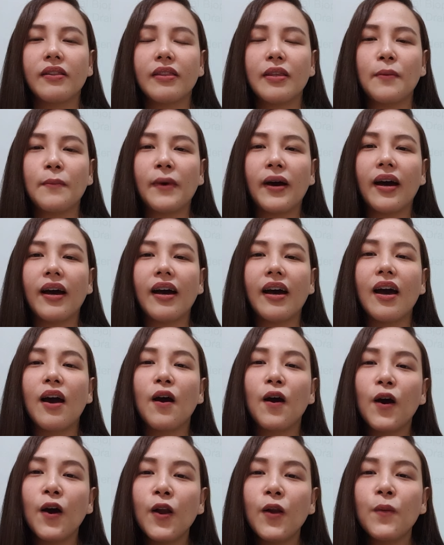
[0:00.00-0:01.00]
Diba?
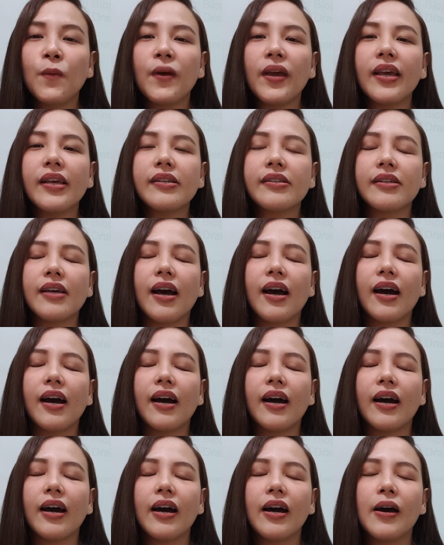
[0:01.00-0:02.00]
Always
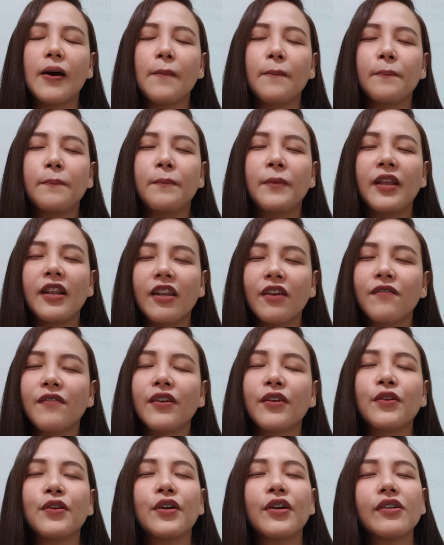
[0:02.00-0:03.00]
uh, believe
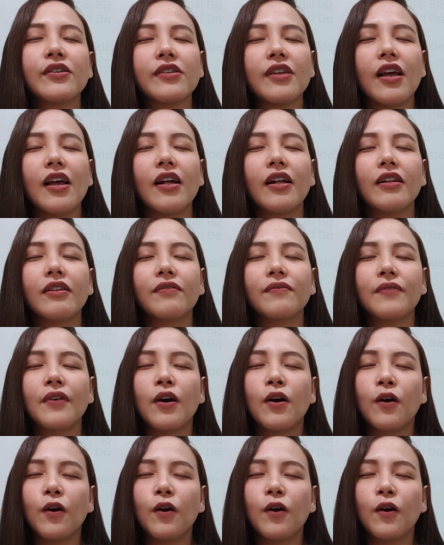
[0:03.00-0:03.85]
in yourself.